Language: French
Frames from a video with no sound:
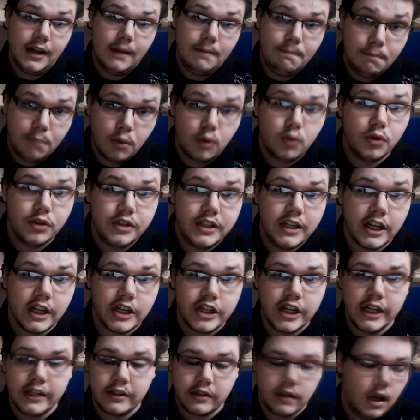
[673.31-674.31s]
a beaucoup de
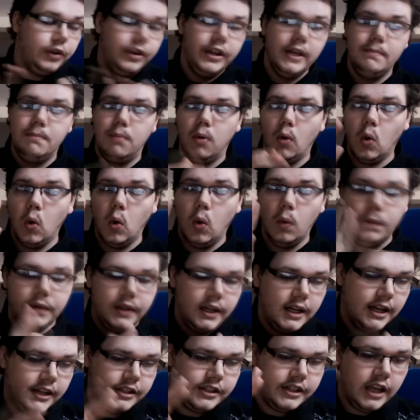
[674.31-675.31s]
gadgets, des bombes,
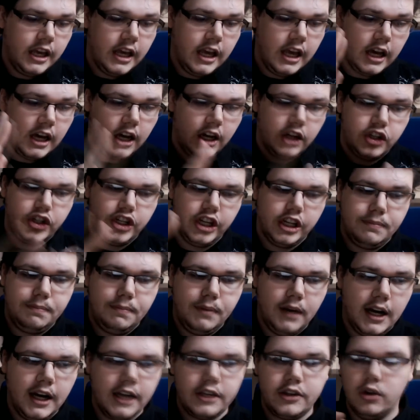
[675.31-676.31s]
des lasers, un
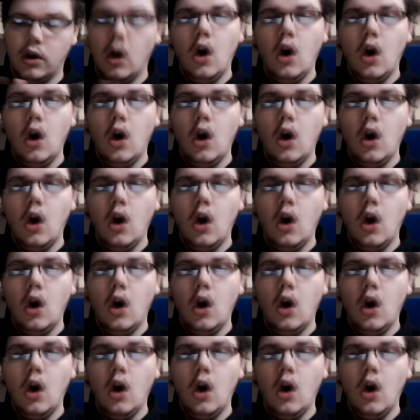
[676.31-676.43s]
jetpack,